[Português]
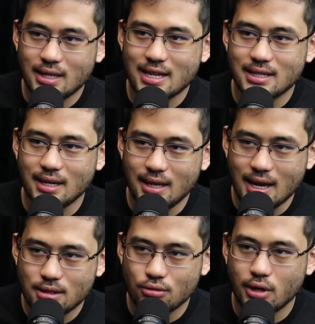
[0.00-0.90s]

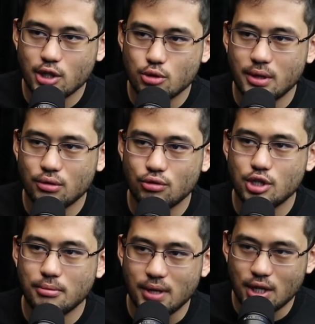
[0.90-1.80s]
ascendesse durante o período
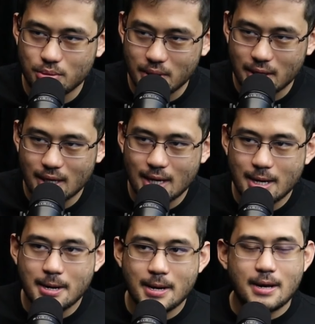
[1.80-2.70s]
de impeachment.
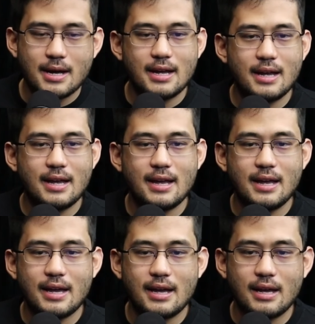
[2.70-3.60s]

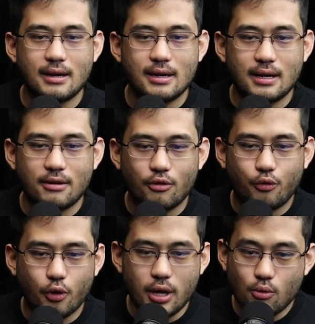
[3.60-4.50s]
É,
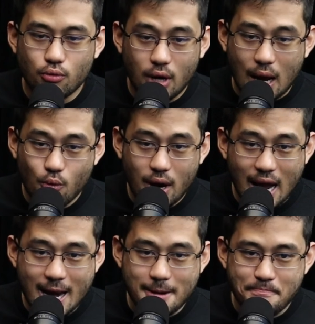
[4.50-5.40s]
foi um, um
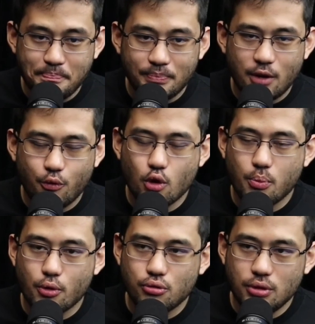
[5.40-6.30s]
cara que foi
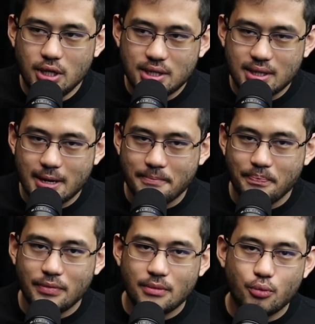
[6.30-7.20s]
oportunista,
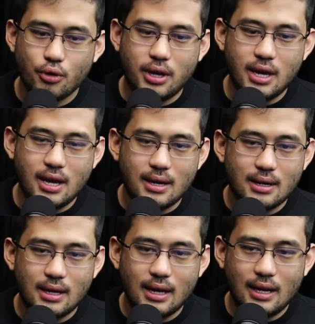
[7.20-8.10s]
porque
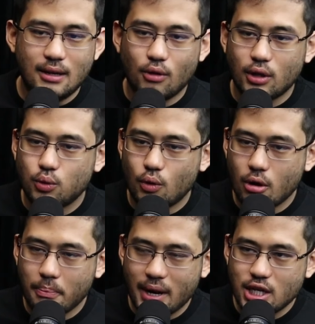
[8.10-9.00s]
ele não
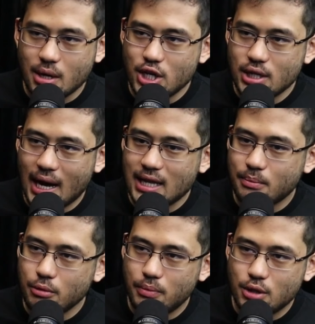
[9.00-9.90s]
atuou praticamente nada
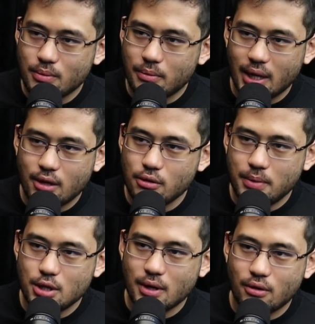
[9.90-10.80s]
para impeachment para que o
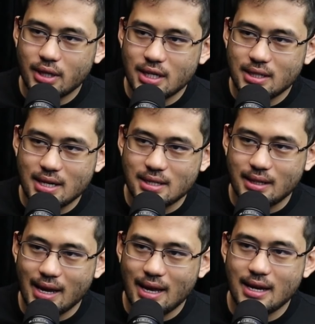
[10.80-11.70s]
impeachment acontecesse,
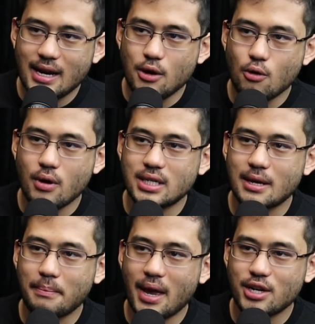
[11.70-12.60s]
né? Ele ganhou
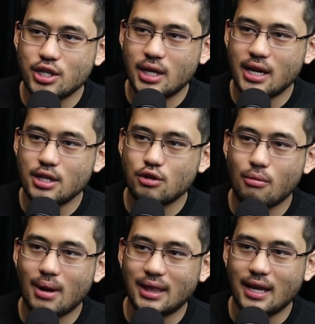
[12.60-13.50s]
essa peste de grande
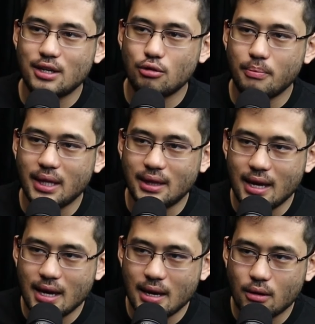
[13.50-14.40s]
combatente do
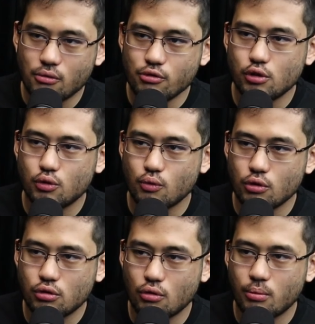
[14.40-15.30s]
PT com
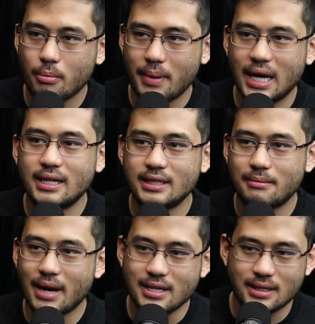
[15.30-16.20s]
discurso, com propaganda,
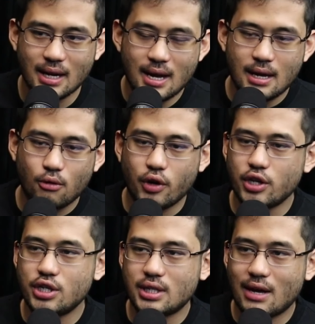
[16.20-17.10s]
mas quando a
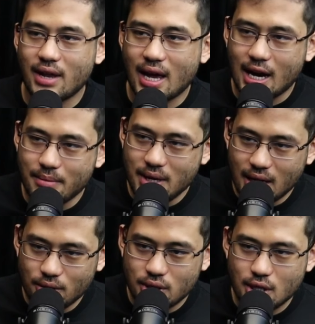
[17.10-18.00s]
gente estava lá
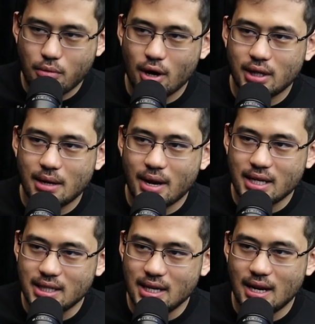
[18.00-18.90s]
caminhando de São Paulo até
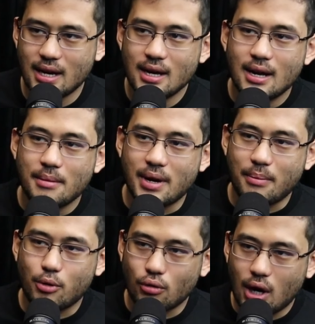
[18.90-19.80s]
Brasília, para
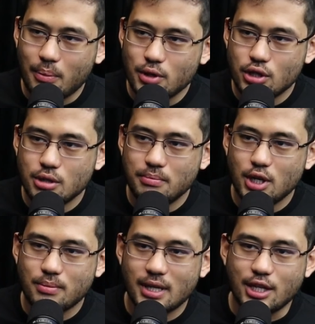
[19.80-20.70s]
protocolar pedido de
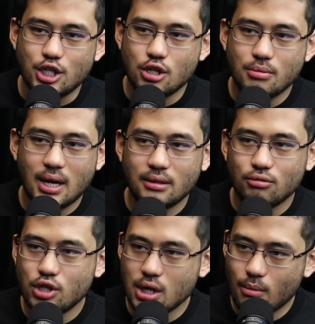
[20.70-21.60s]
impeachment da Dilma,
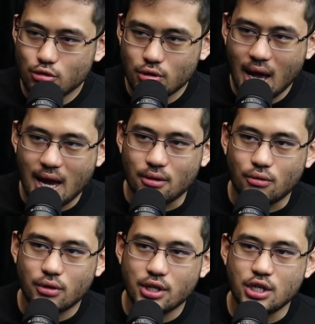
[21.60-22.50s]
não tinha Bolsonaro.
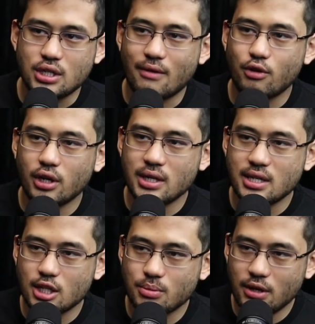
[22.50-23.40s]
Quando a gente estava
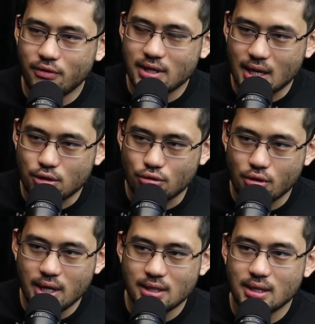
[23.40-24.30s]
organizando as
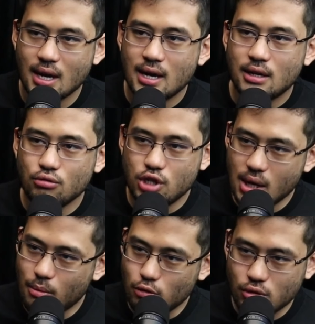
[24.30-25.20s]
manifestações, não
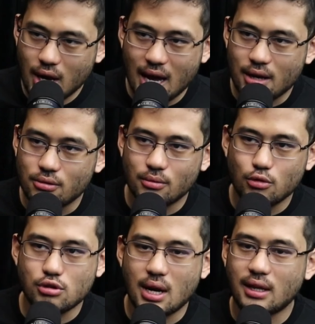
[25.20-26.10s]
tinha Bolsonaro. O
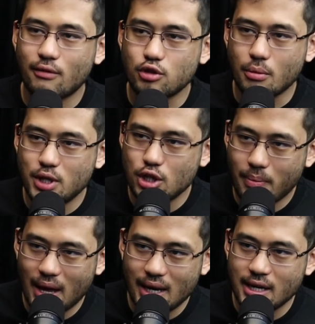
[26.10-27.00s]
Bolsonaro estava só pedindo
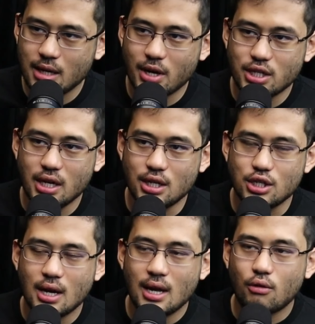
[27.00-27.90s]
palanque para gente.
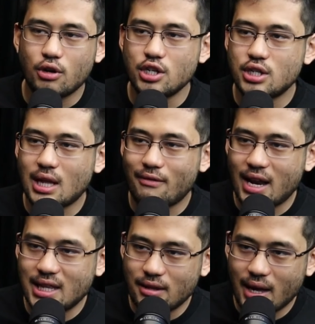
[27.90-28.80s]
Quando a gente estava
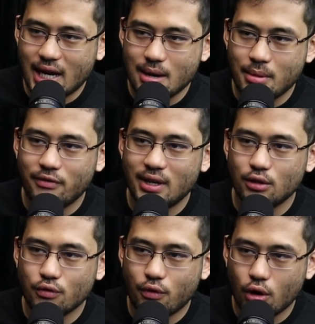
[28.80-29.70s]
lá dentro da Câmara,
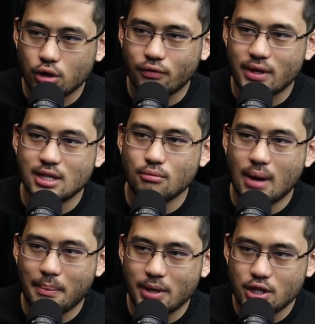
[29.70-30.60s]
virando voto, fazendo
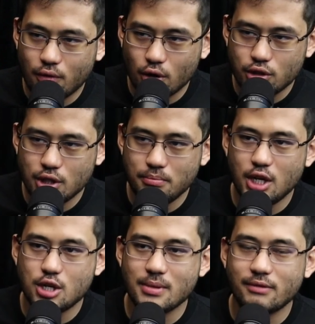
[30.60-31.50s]
mapa de voto de
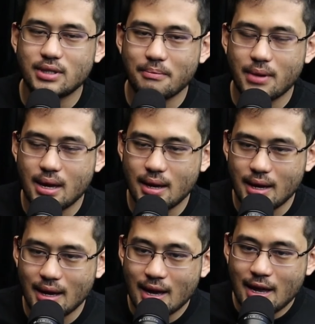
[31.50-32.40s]
impeachment,
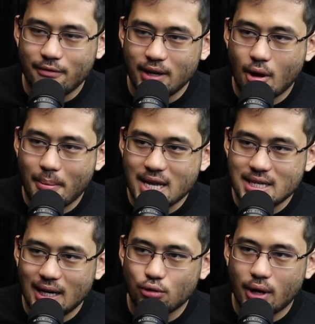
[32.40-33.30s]
é, é, vendo a
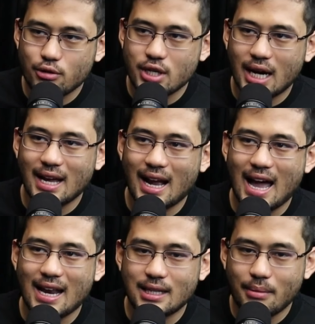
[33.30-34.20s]
base eleitoral de cada
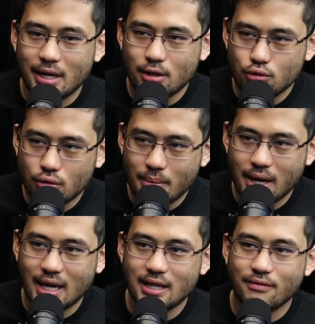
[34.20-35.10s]
cara, trabalhando junto com a
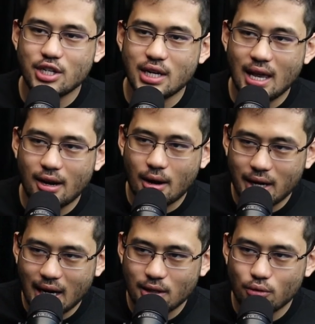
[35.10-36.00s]
bancada evangélica, com a
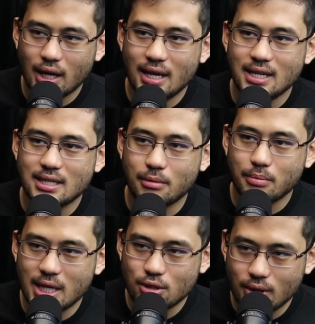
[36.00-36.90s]
bancada ruralista,
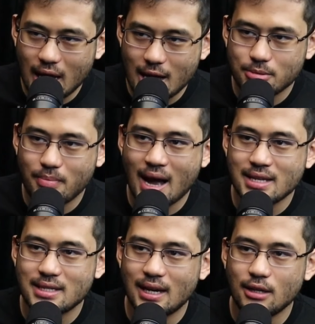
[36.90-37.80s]
para pressionar as
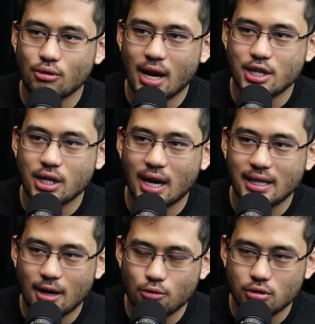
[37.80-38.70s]
bases eleitorais de
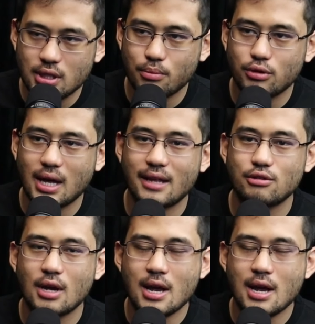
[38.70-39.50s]
cada um dos deputados